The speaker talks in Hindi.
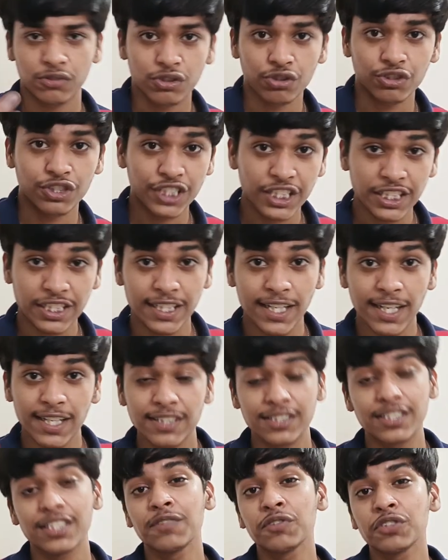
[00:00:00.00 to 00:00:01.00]
तो सीख लिया
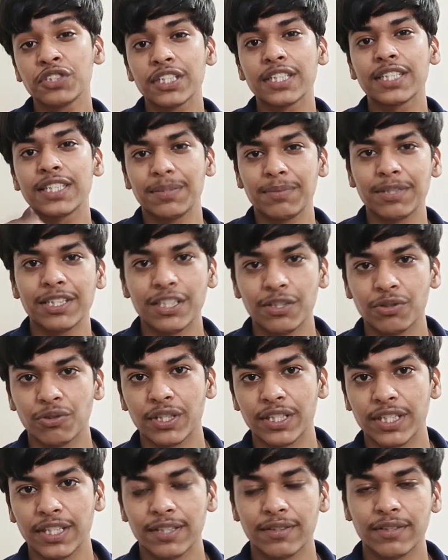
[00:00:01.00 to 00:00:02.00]
इसलिए वो जंगली बिल्ली हो
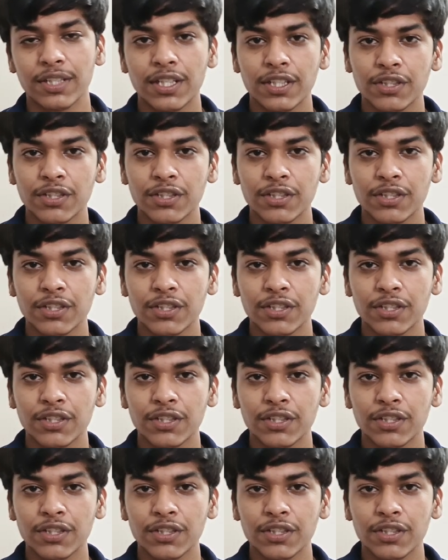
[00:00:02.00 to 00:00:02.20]
गई है